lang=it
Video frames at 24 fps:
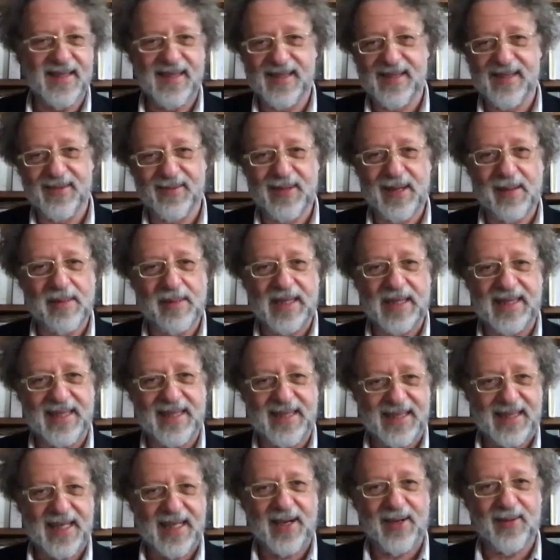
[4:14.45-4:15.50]
una
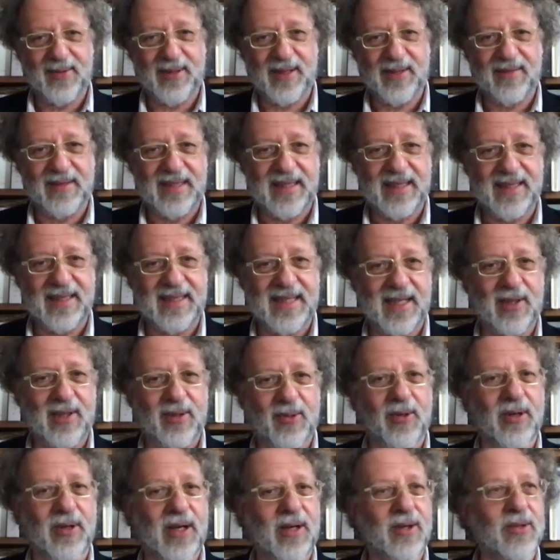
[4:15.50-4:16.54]
matita, un
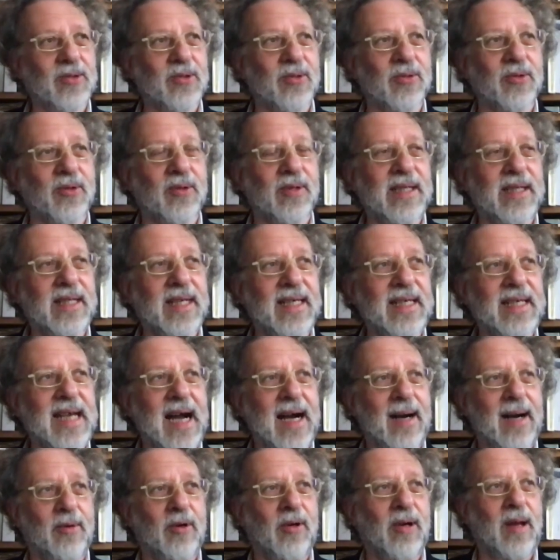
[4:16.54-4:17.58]
evidenziatore, lo
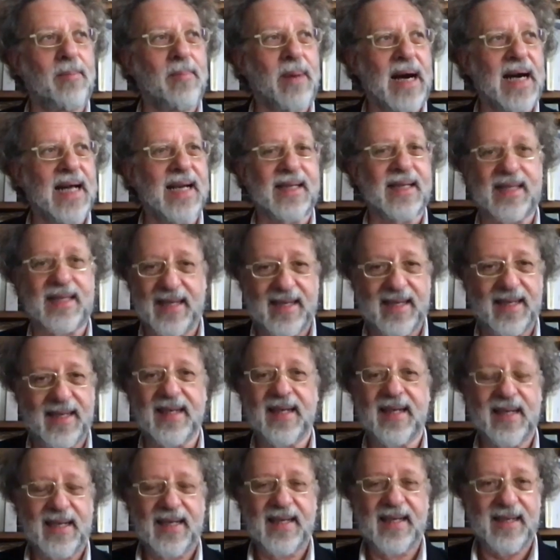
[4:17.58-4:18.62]
sottolineiamo, la
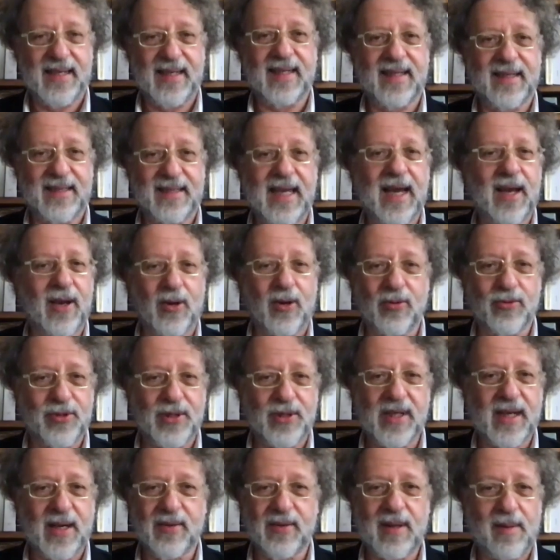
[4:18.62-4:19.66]
parte eh,
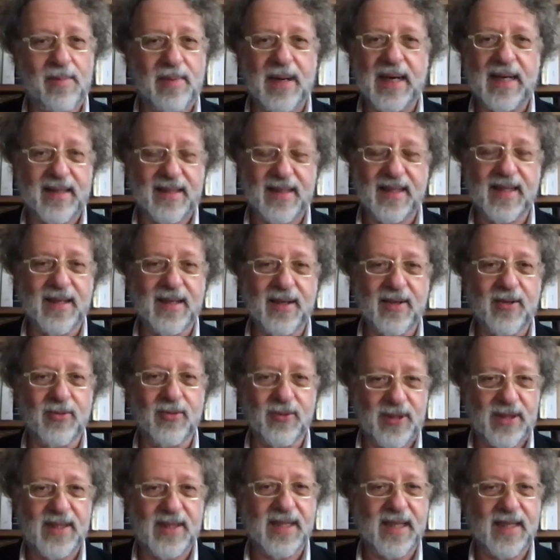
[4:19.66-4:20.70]
dialogica è una parte
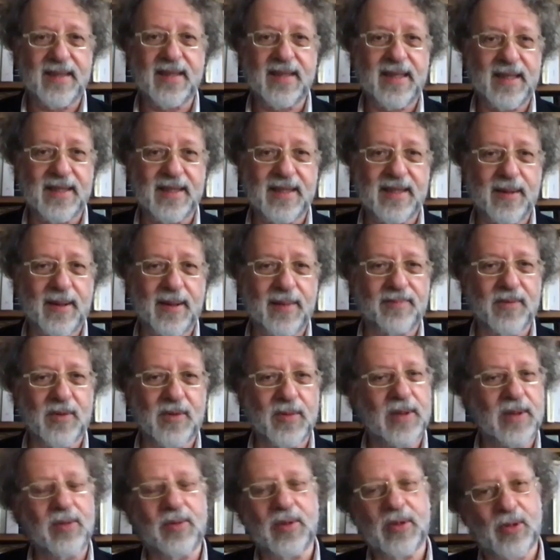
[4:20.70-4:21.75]
consistentissima.
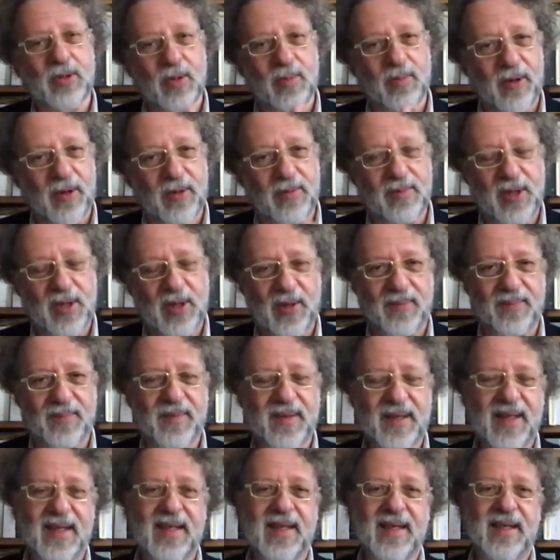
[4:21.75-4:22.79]
Quindi questo è un po' il mio
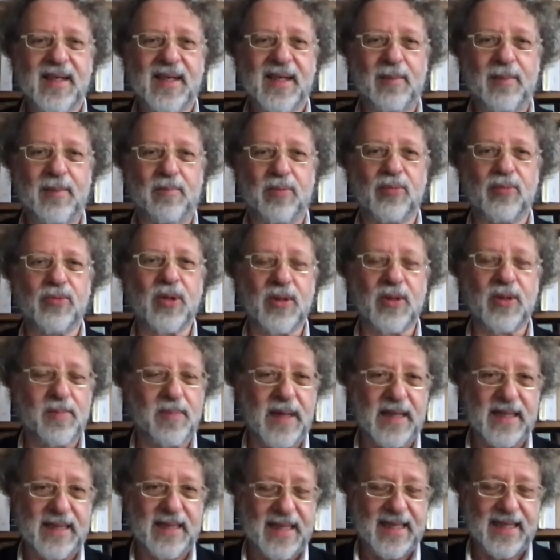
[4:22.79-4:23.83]
il punto di
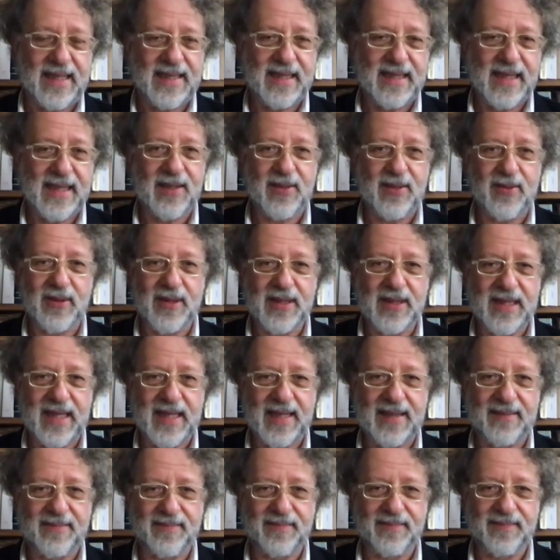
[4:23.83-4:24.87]
partenza di,
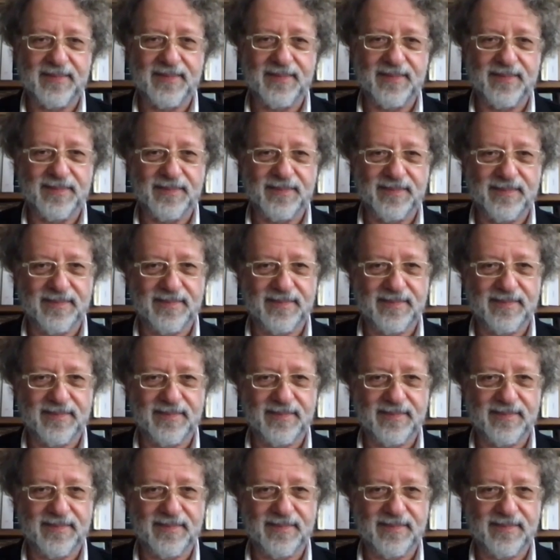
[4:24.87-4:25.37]
questa, mm,